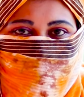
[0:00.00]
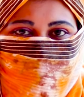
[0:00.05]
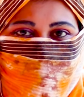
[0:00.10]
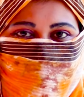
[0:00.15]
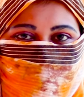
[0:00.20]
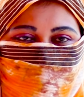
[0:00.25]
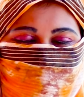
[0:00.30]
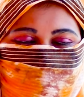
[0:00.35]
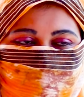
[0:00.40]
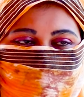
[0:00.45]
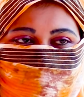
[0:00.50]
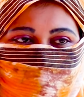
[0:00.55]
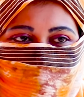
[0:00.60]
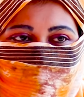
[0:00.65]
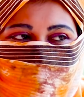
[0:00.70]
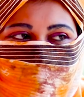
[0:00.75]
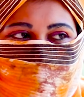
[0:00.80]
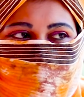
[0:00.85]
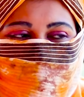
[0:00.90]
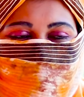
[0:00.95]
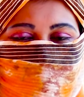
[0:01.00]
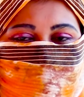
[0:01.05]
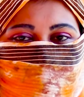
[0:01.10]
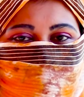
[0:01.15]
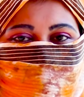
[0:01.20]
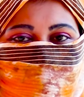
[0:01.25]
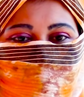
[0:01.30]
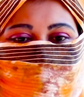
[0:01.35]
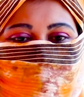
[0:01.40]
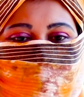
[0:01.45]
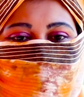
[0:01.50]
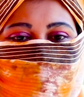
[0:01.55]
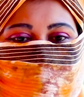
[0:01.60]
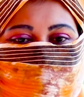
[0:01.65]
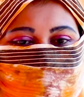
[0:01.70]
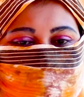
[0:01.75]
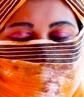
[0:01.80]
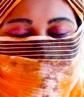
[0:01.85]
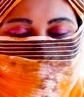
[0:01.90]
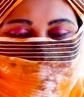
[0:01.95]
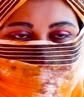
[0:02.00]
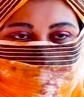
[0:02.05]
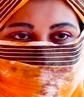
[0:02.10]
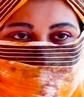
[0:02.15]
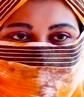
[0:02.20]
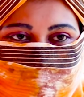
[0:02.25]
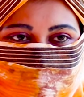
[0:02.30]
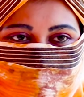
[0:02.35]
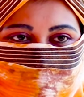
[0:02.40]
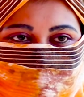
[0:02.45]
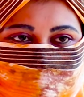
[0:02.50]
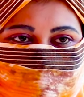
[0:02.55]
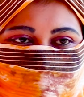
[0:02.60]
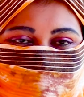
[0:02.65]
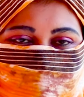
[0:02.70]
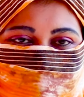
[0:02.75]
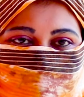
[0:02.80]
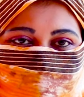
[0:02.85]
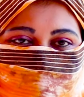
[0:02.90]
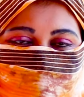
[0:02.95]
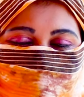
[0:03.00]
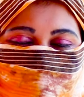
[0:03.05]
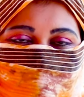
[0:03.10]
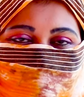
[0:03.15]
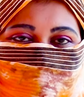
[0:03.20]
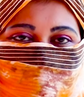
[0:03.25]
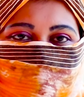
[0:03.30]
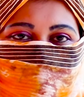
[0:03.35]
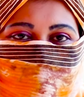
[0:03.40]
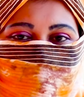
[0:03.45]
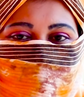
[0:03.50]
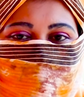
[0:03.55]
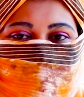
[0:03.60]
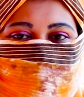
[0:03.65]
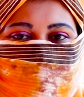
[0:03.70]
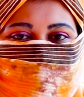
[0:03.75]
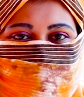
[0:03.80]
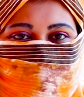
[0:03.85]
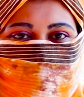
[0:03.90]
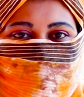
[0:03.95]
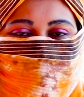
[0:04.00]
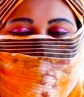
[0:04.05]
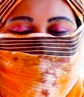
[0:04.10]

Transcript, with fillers: একটা মেয়ে ও আমার সাথে এরকম করতেছে তারপর অনেক মানে ই